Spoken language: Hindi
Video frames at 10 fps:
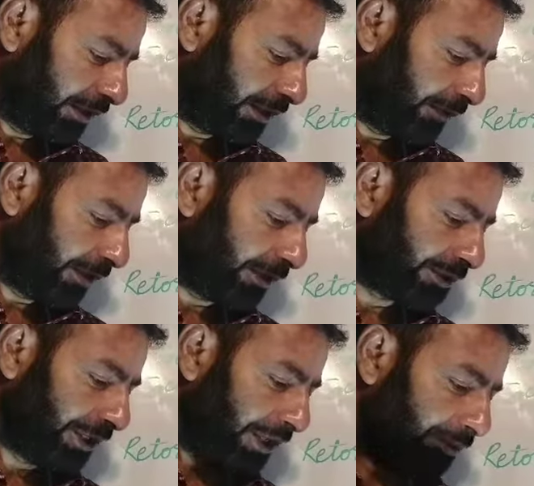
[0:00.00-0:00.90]
तो वॉज
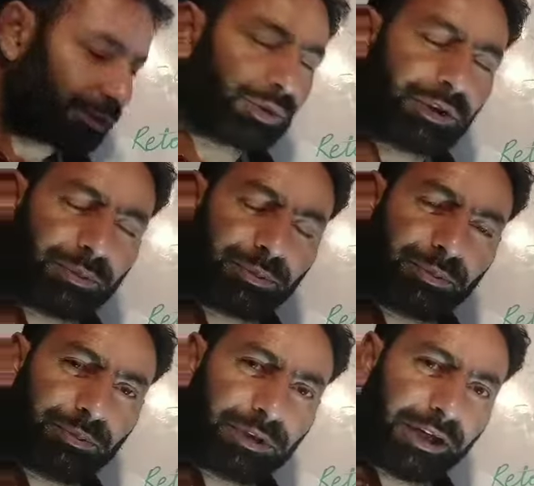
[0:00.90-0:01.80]
नियर हाउस चूँकि
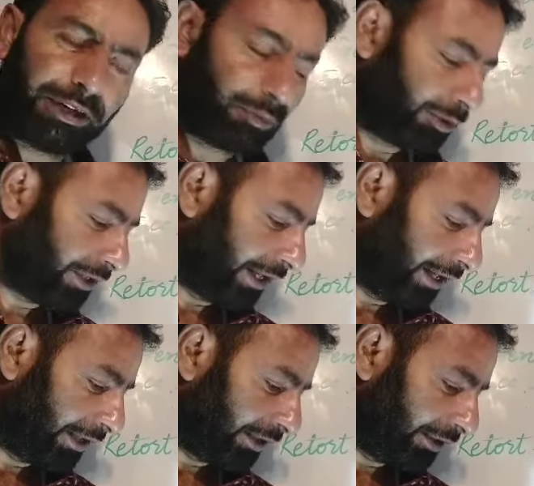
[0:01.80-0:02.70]
नरेटर बोलता
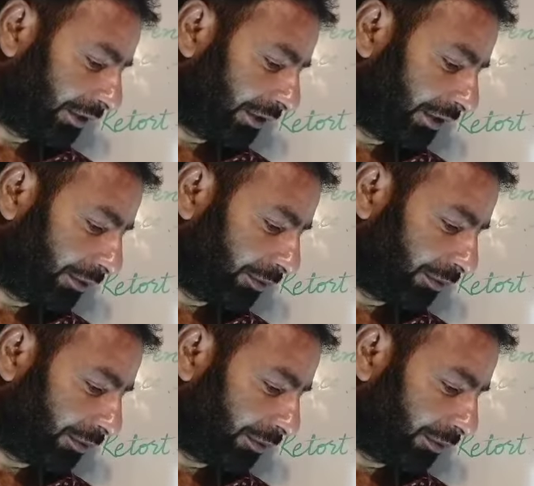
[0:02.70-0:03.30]
है ये